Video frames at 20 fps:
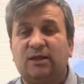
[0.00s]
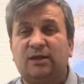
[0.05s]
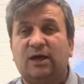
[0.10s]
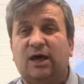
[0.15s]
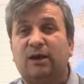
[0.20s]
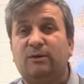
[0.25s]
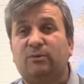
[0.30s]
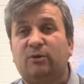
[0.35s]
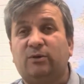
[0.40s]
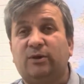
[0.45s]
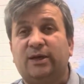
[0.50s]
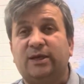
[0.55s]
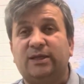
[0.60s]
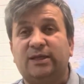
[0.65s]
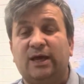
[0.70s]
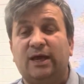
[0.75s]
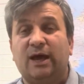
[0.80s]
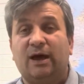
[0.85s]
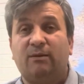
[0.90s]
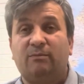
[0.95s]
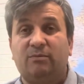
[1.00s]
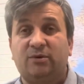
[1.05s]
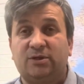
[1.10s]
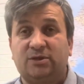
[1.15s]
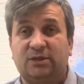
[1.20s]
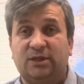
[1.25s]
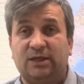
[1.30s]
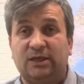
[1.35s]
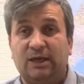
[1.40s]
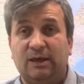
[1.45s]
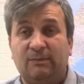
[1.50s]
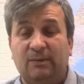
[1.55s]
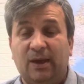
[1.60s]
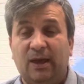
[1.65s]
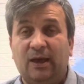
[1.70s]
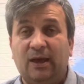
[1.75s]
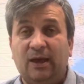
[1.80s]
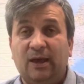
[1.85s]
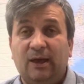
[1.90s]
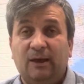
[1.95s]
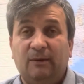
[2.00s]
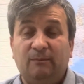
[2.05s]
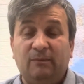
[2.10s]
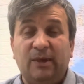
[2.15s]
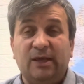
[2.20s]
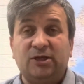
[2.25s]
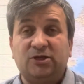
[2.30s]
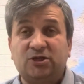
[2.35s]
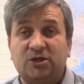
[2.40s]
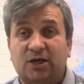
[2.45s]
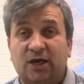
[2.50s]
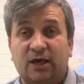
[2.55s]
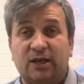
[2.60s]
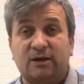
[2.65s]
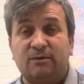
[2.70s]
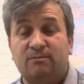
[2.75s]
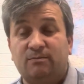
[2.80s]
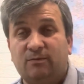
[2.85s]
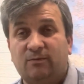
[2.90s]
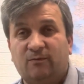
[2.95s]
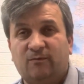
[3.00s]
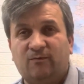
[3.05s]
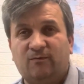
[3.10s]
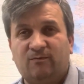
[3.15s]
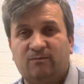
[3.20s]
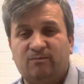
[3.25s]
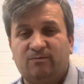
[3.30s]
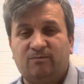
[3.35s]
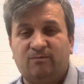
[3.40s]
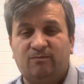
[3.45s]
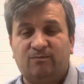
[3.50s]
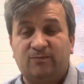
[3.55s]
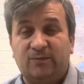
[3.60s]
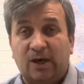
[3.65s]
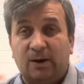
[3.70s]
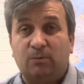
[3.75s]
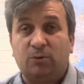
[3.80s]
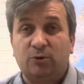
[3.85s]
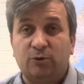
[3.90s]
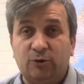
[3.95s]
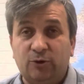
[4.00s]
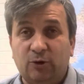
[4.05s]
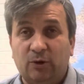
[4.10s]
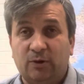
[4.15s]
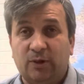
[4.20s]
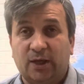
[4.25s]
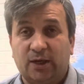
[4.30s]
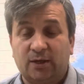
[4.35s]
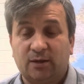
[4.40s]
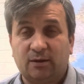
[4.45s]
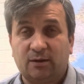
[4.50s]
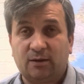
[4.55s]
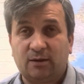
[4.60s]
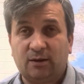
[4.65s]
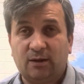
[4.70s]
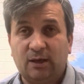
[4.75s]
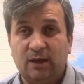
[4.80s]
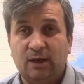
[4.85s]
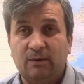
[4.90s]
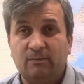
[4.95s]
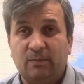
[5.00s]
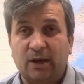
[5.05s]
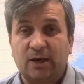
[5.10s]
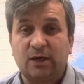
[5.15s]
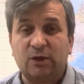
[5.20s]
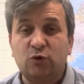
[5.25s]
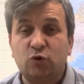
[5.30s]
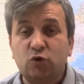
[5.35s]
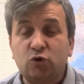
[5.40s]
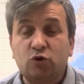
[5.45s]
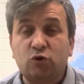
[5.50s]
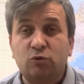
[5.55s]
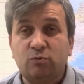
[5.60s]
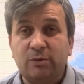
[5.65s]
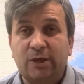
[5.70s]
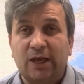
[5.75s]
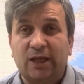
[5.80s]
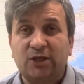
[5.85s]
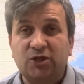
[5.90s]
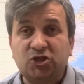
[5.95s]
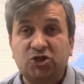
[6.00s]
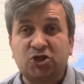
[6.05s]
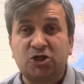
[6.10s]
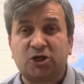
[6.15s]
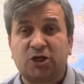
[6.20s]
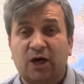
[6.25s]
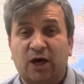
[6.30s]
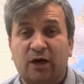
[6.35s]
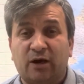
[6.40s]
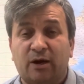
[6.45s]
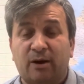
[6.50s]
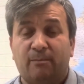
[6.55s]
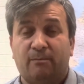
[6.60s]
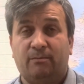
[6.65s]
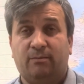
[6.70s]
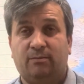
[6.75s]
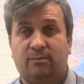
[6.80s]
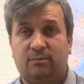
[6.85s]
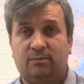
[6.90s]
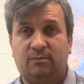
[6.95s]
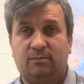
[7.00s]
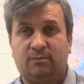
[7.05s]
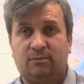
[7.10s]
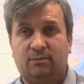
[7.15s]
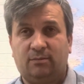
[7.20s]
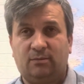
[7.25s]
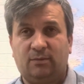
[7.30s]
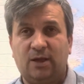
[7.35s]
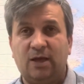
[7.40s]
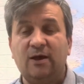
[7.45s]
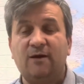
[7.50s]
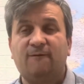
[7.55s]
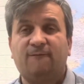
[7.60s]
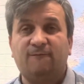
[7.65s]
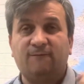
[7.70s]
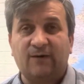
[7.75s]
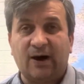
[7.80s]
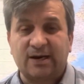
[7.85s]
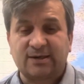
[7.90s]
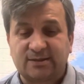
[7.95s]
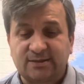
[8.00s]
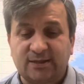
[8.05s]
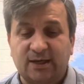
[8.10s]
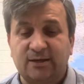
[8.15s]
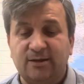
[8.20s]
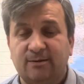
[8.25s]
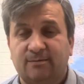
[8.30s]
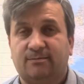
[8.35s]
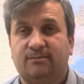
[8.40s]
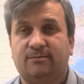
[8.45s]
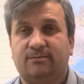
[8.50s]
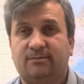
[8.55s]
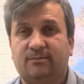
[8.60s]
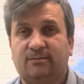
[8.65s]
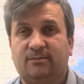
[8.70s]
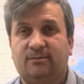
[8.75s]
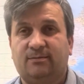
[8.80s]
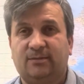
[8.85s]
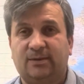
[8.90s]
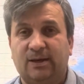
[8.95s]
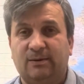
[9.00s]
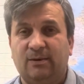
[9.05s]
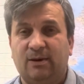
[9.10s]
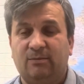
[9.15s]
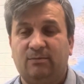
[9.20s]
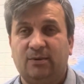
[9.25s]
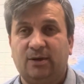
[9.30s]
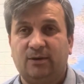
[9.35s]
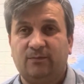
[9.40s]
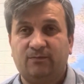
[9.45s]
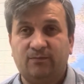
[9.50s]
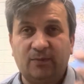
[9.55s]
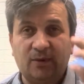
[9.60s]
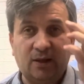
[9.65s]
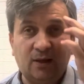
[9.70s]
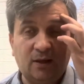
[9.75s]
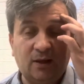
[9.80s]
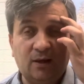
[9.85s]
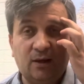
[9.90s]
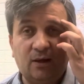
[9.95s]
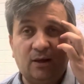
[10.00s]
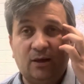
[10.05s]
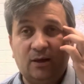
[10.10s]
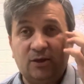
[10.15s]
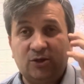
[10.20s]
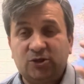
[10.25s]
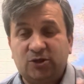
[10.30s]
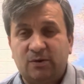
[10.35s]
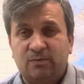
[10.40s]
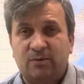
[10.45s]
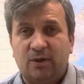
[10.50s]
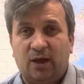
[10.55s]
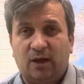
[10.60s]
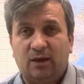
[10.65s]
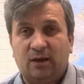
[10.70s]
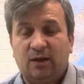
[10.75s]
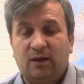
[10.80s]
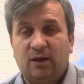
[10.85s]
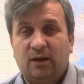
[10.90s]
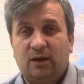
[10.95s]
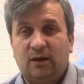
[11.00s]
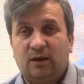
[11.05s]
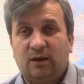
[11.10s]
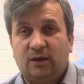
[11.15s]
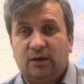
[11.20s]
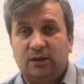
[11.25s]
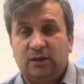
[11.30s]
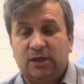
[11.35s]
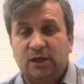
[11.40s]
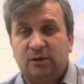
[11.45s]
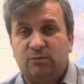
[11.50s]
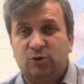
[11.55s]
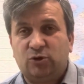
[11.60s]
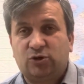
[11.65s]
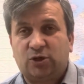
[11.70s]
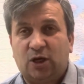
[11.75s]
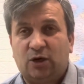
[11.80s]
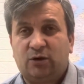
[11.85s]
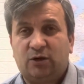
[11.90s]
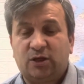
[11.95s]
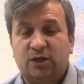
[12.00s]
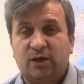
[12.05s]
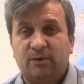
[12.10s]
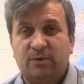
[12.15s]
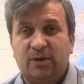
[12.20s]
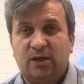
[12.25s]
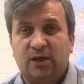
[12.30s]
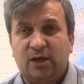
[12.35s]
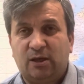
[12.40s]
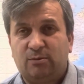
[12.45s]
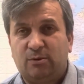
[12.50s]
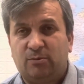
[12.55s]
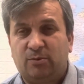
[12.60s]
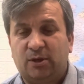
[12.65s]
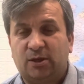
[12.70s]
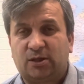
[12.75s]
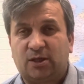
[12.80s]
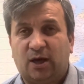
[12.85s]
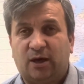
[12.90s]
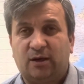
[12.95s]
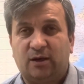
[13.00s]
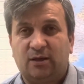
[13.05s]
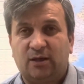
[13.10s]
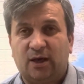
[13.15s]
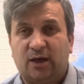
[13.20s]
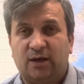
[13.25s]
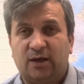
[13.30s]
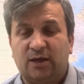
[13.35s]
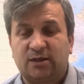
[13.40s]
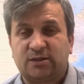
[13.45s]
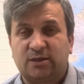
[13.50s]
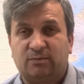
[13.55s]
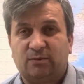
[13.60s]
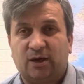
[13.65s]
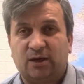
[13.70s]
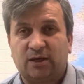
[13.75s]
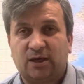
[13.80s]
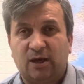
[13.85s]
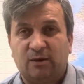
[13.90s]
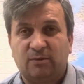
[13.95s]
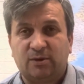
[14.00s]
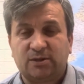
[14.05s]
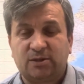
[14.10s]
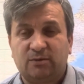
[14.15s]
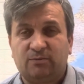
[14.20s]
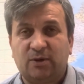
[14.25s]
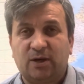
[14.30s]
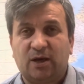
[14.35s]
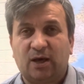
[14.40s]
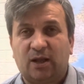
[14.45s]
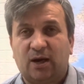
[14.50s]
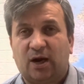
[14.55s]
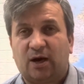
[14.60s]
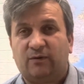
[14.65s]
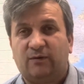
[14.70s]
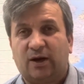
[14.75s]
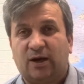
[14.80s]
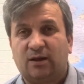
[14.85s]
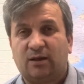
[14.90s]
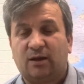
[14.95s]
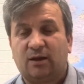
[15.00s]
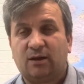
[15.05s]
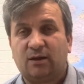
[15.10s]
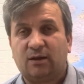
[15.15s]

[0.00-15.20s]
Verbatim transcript: darbe olayında yapmışlar gibi bir çıkarım da bulunuyorlar. Bakın hüküm değil, çıkarım. Varsayım. Tamam mı? Şimdi 23 Eylül 2021 tarihinde Anayasa Mahkemesi bir karar verdi.